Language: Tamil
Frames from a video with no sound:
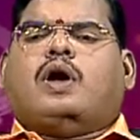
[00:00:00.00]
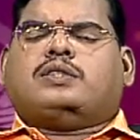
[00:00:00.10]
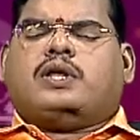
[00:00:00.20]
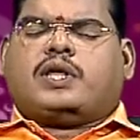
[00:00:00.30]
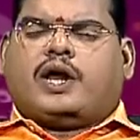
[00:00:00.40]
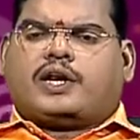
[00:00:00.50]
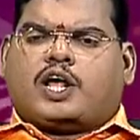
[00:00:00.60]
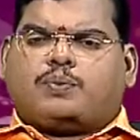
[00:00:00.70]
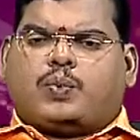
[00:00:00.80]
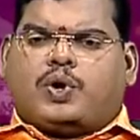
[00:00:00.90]

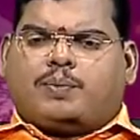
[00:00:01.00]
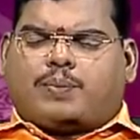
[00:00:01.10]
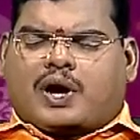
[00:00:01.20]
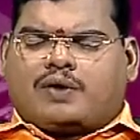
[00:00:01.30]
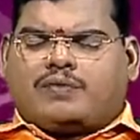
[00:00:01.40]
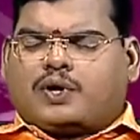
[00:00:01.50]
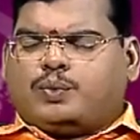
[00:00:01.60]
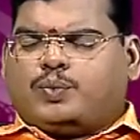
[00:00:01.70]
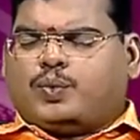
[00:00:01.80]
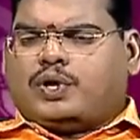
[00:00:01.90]
அதற்கேற்றாற் போல
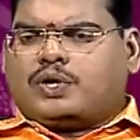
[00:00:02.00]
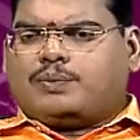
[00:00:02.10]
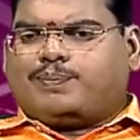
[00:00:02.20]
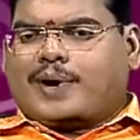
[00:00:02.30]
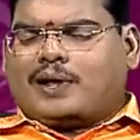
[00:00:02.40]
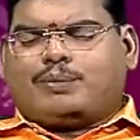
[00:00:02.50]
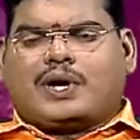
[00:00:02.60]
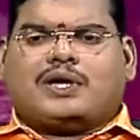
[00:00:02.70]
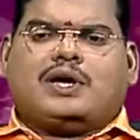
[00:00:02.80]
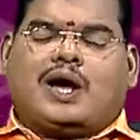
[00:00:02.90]
பணவரவும் உங்களுக்கு பல
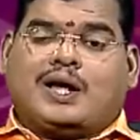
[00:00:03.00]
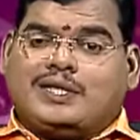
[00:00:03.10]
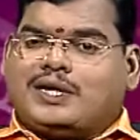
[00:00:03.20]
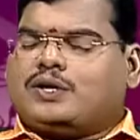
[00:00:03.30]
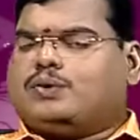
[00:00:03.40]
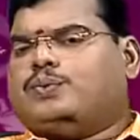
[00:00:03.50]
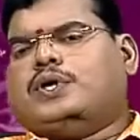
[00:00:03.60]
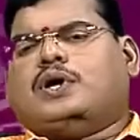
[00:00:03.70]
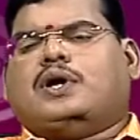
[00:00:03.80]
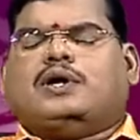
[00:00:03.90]
மடங்கு
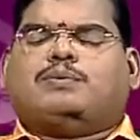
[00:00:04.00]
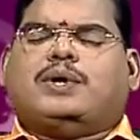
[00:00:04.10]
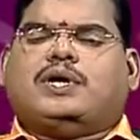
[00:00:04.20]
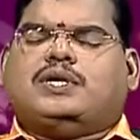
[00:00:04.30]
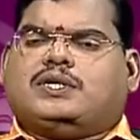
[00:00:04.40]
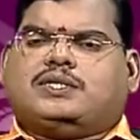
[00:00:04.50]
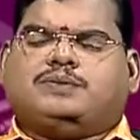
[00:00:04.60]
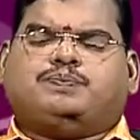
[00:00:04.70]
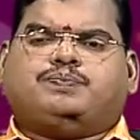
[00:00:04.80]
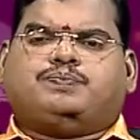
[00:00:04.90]
அதிகரிக்கக்கூடிய காலகட்டமாக இருக்குது